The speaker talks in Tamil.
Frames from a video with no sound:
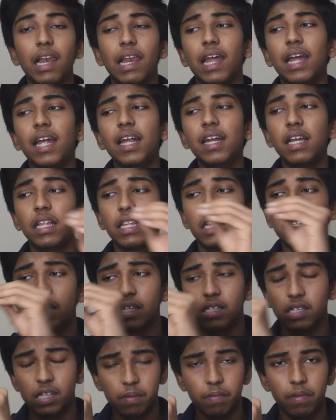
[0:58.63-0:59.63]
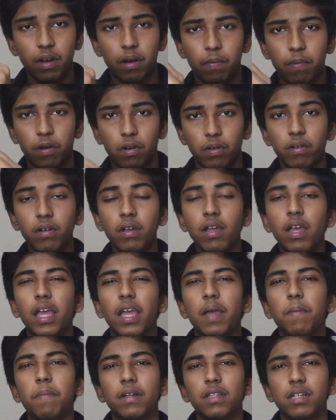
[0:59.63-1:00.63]
லைட் அந்த சென்சர் மேலே படும்
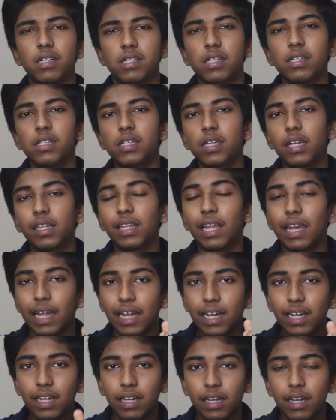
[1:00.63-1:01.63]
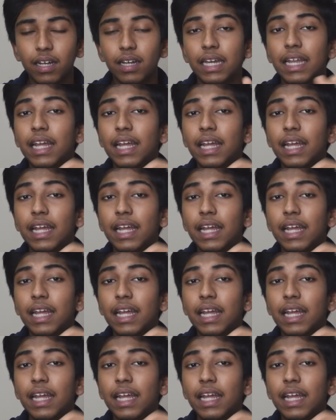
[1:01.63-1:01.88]
இப்போ அந்த சென்சர் அந்த லைட்டை